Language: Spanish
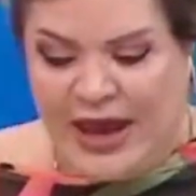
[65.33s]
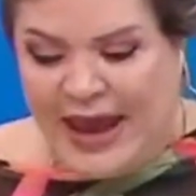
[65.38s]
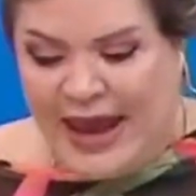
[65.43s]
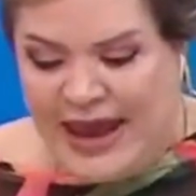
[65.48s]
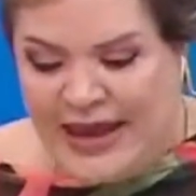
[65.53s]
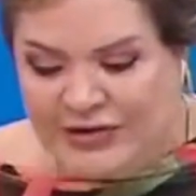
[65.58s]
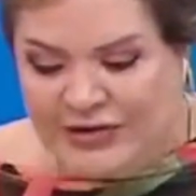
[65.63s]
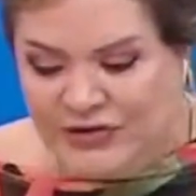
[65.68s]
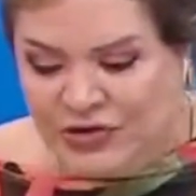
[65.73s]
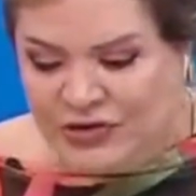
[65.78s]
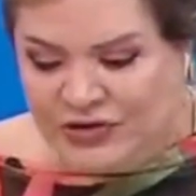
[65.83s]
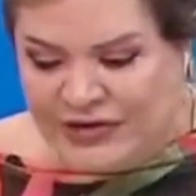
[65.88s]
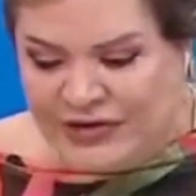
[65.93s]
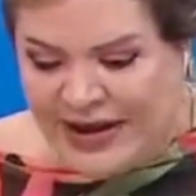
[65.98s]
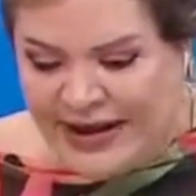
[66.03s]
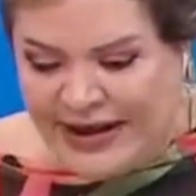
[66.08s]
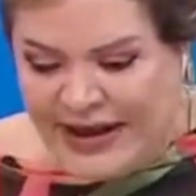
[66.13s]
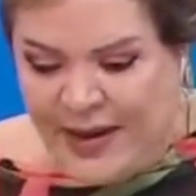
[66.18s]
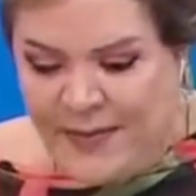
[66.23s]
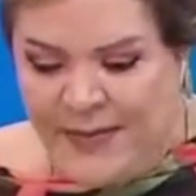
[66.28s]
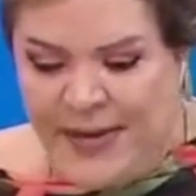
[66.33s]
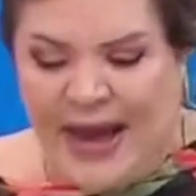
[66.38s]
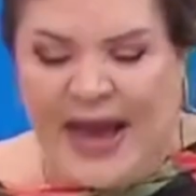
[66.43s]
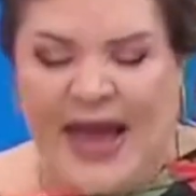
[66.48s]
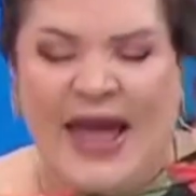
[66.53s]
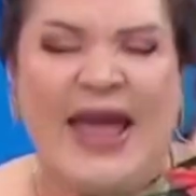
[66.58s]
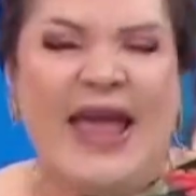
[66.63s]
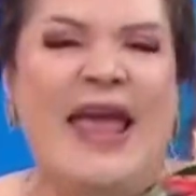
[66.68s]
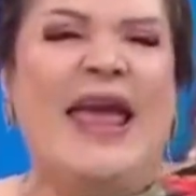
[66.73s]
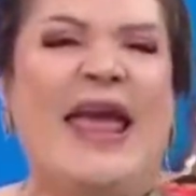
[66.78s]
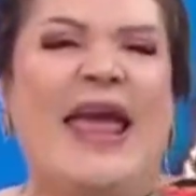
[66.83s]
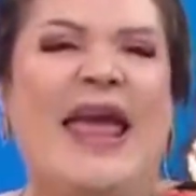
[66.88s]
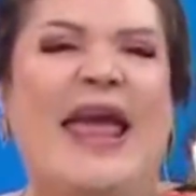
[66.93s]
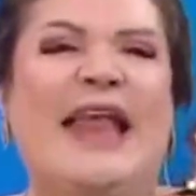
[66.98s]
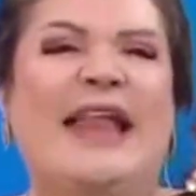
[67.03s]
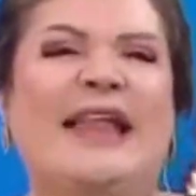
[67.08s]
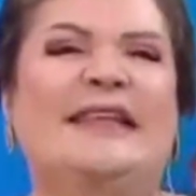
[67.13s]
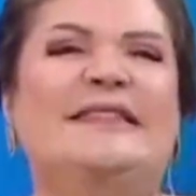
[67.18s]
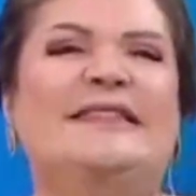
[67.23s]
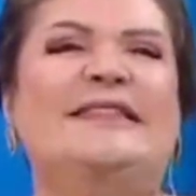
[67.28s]
Esto se llama
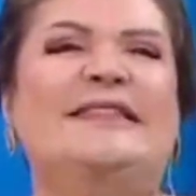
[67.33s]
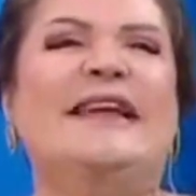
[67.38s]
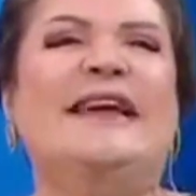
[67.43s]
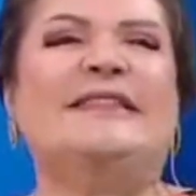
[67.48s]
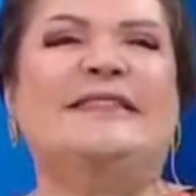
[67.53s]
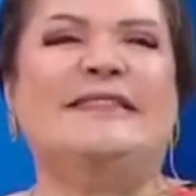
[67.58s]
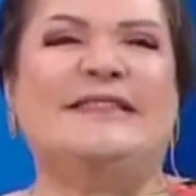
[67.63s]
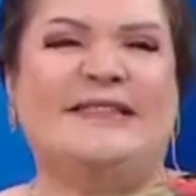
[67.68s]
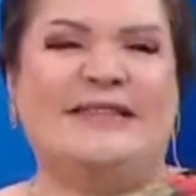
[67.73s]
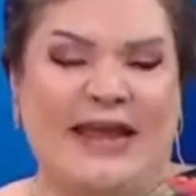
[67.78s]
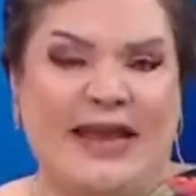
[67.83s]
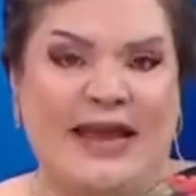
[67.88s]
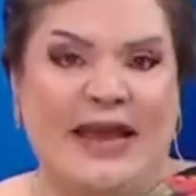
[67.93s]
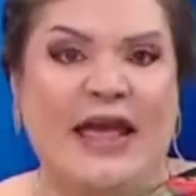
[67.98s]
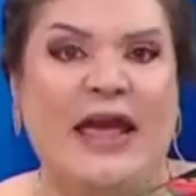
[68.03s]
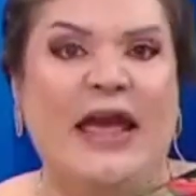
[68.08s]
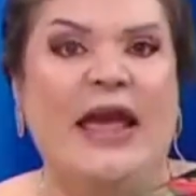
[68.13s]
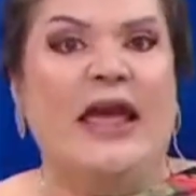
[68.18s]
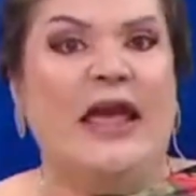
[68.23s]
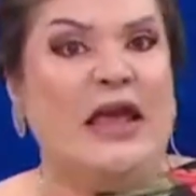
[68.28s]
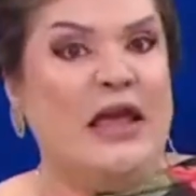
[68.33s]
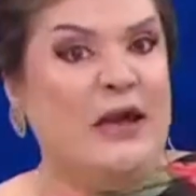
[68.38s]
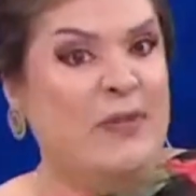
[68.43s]
el sexting y